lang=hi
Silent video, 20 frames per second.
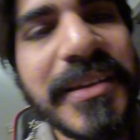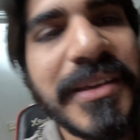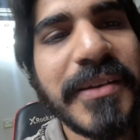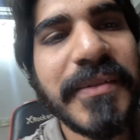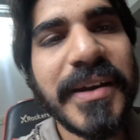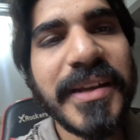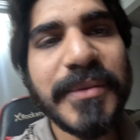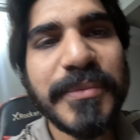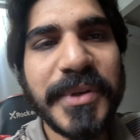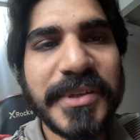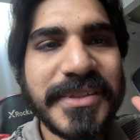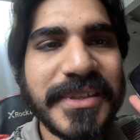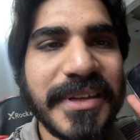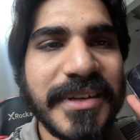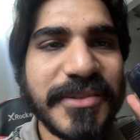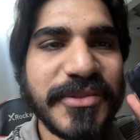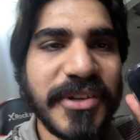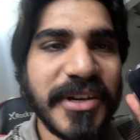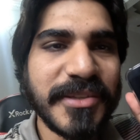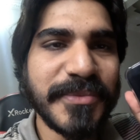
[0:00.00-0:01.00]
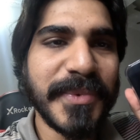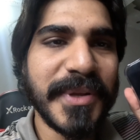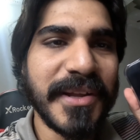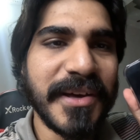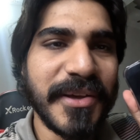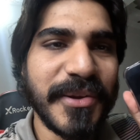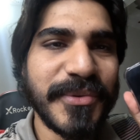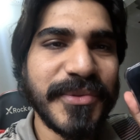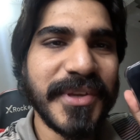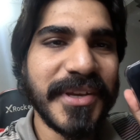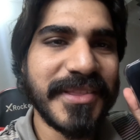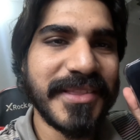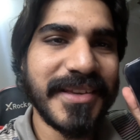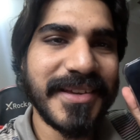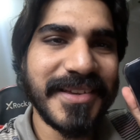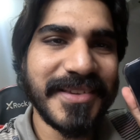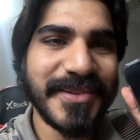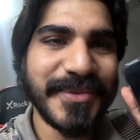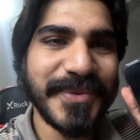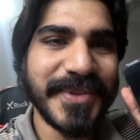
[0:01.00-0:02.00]
ये वाली पिक्चर है जो आज बना रहा हूँ देखते
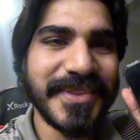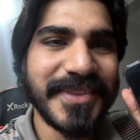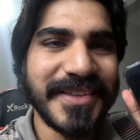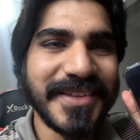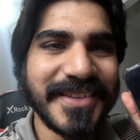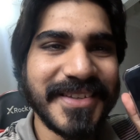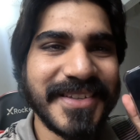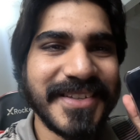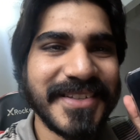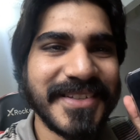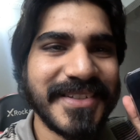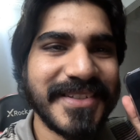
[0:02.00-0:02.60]
हैं कैसी बनती है